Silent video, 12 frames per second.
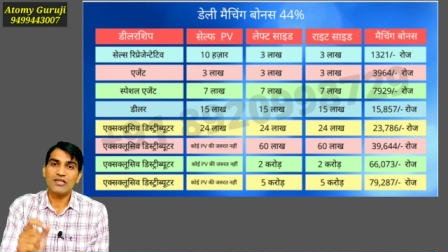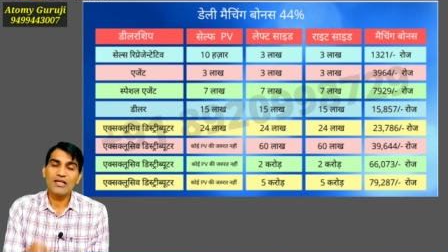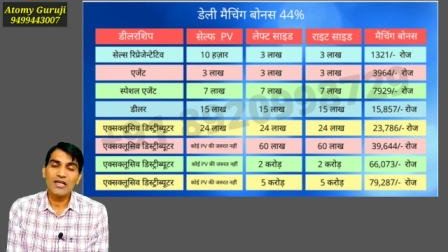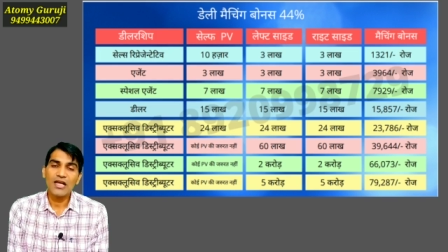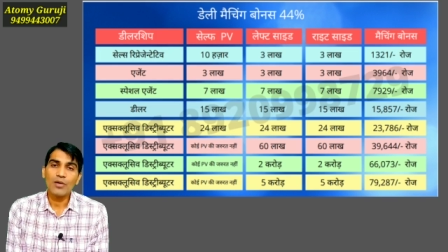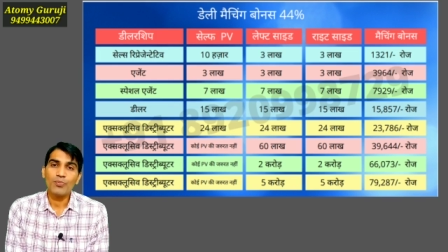
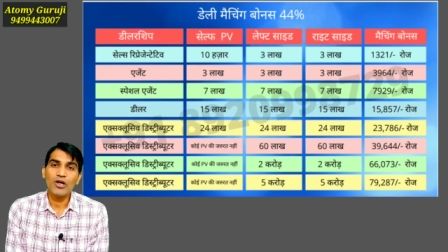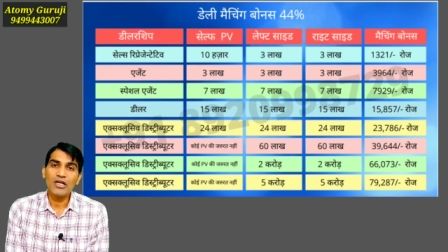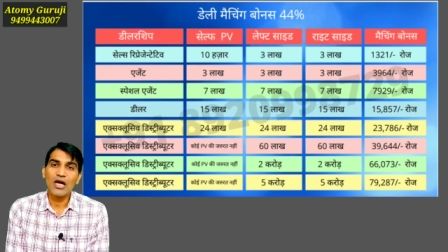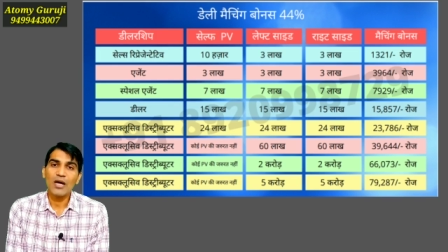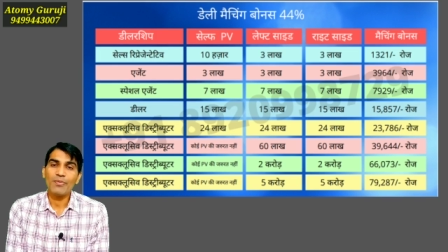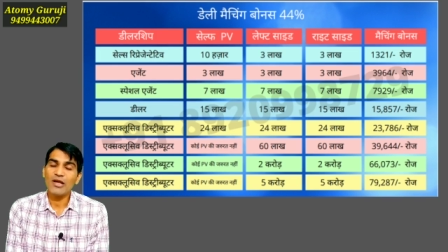तीन लाख
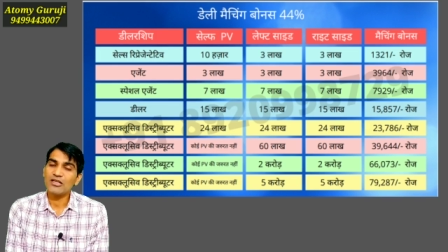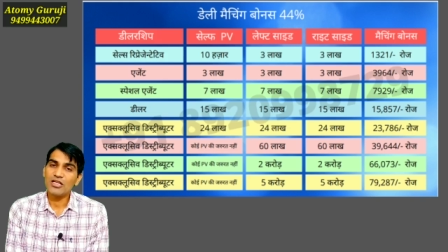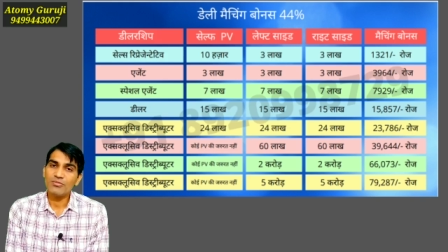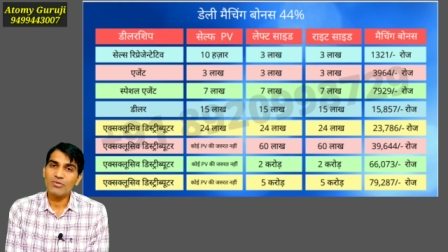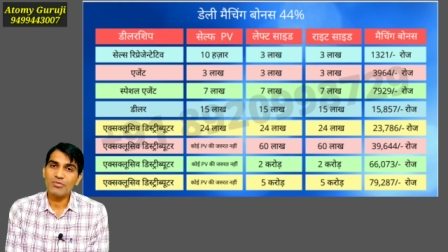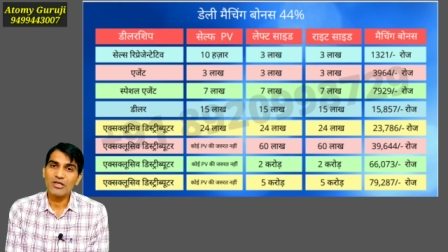पॉइंट आप एक
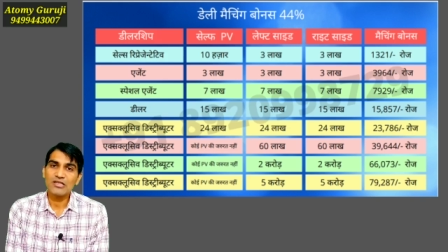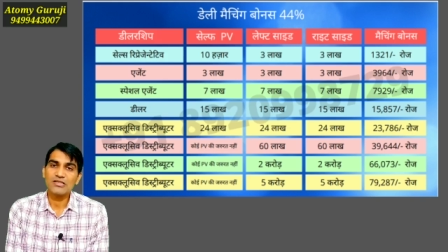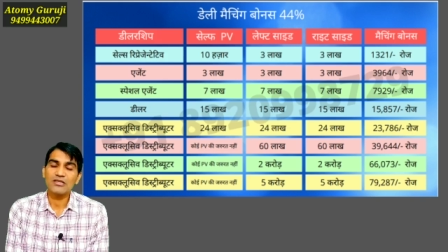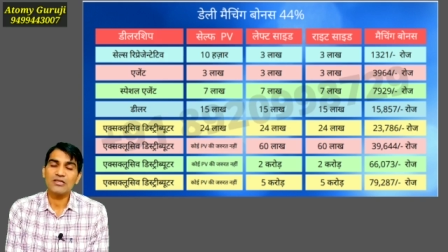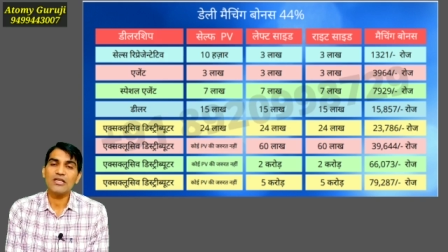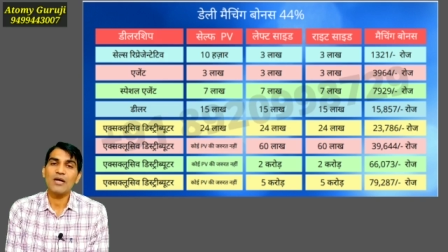दिन में भी कर
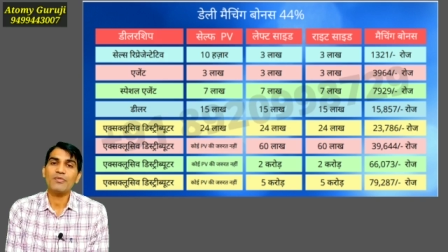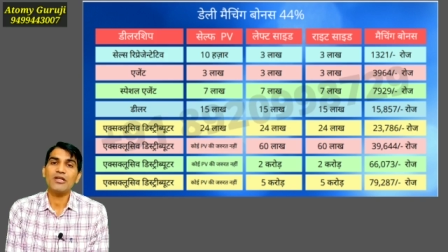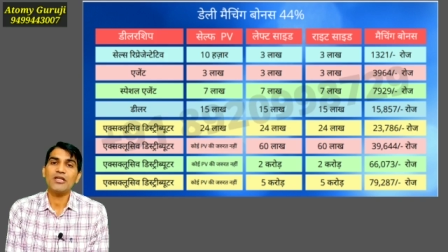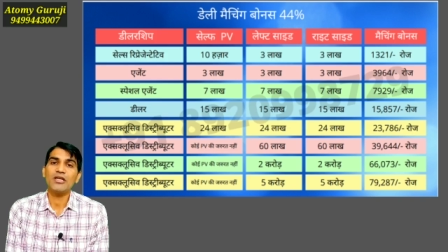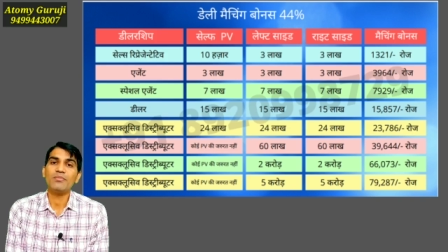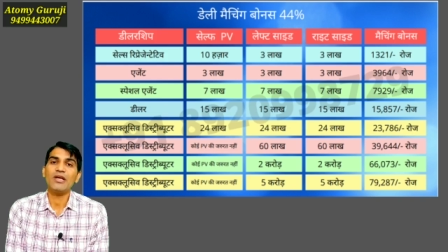सकती है आपकी
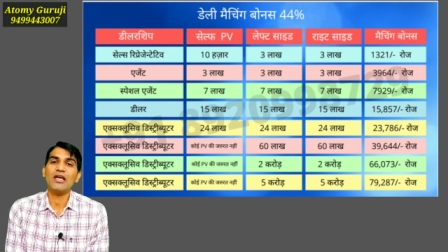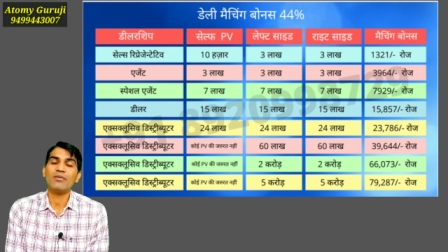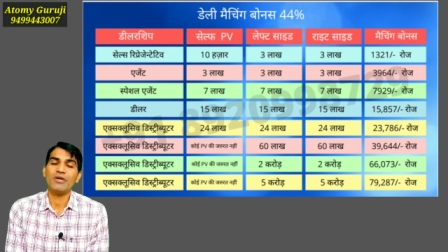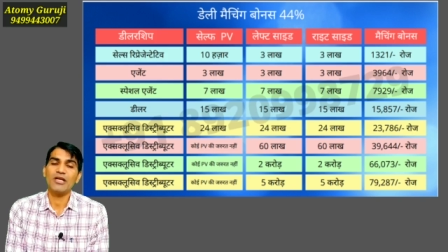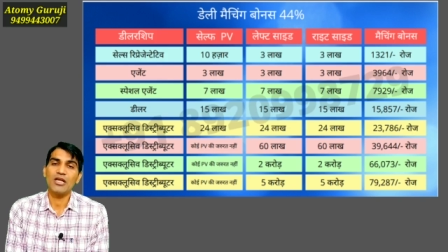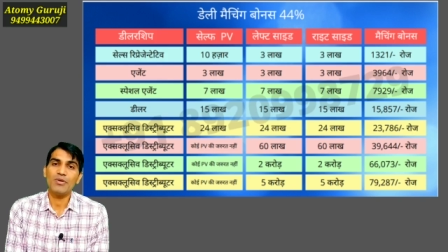टीम
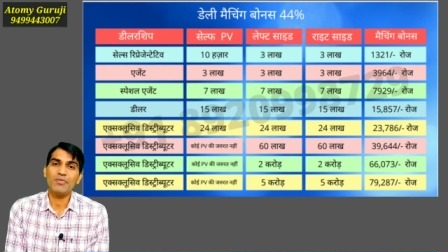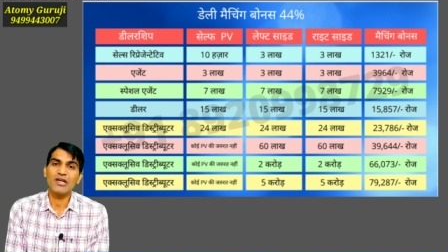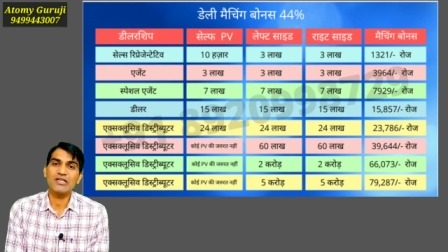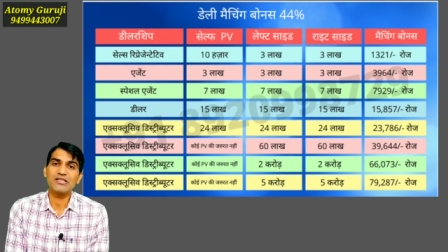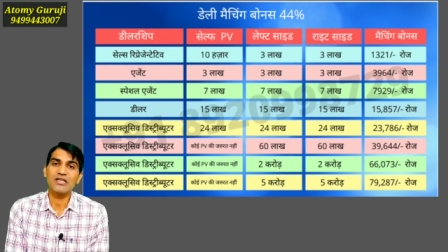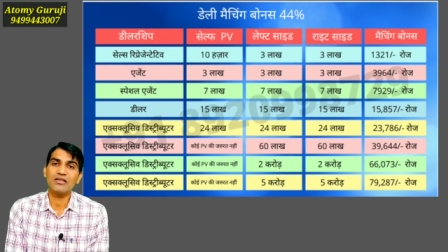एक महीने में भी
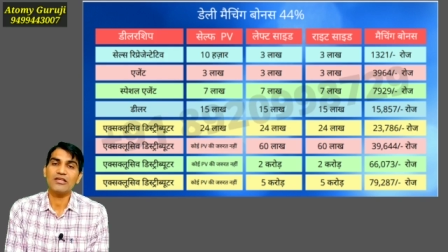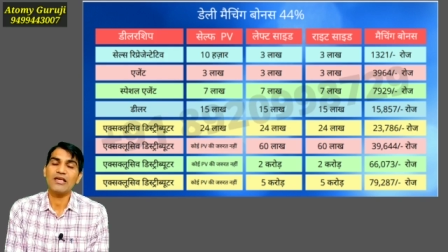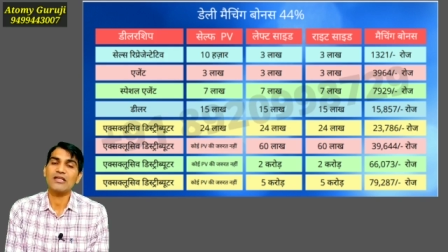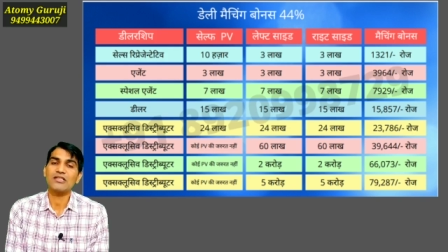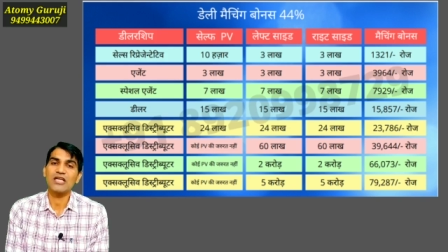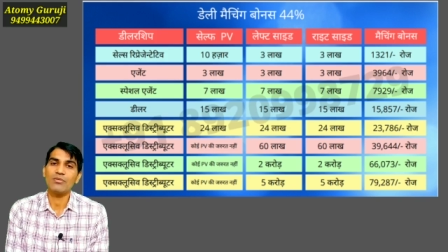कर सकती
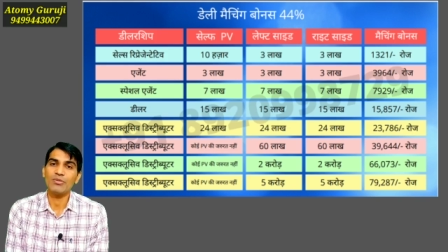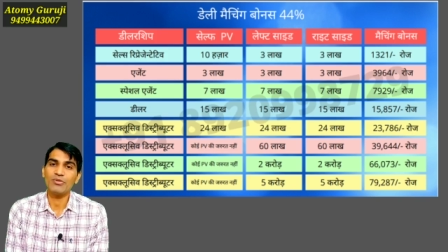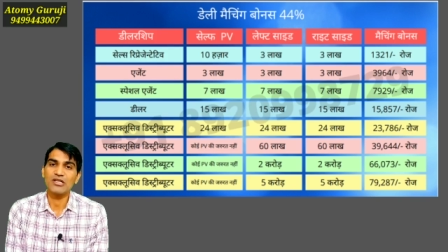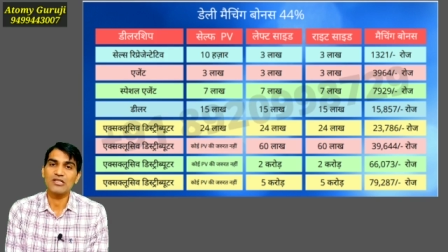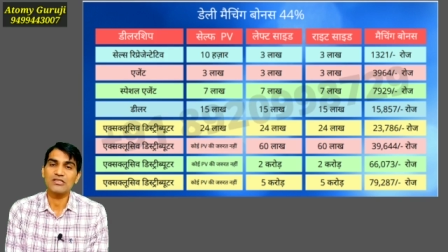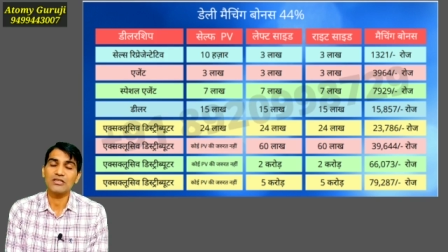है एक साल में
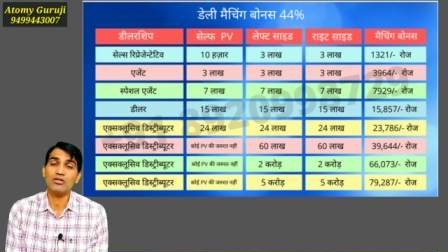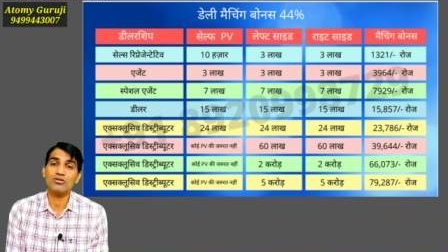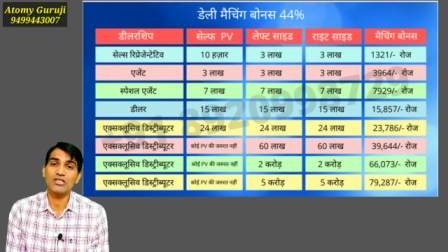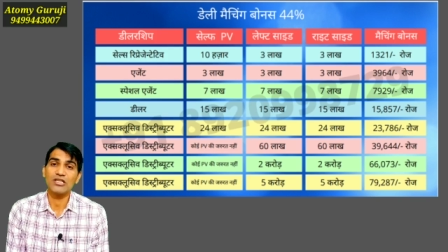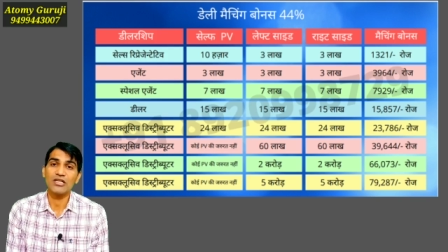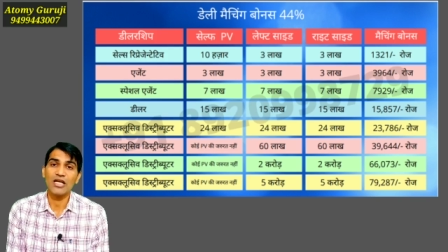भी कर सकती है
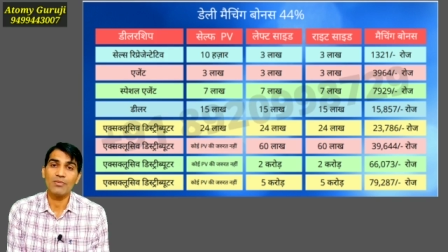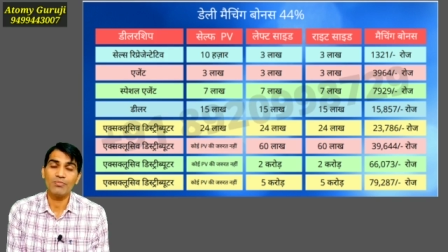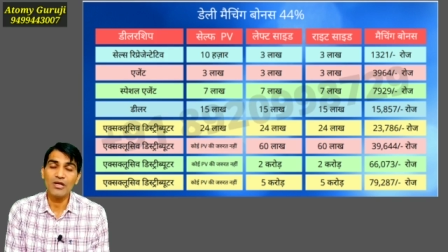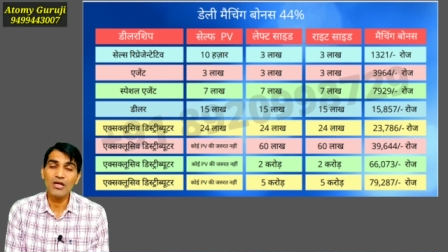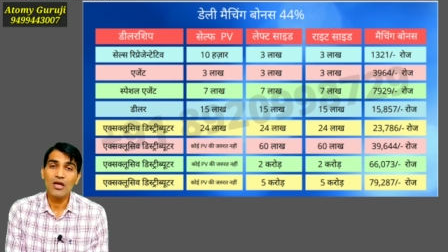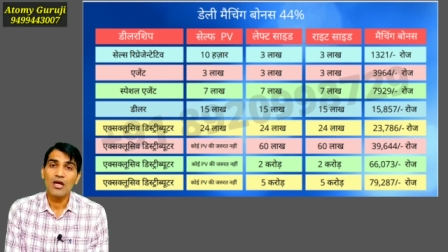और ज्यादा टाइम
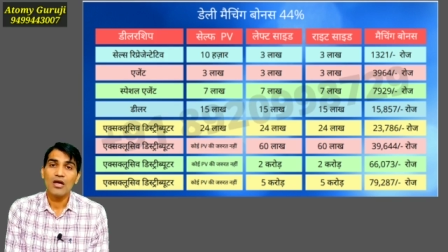भी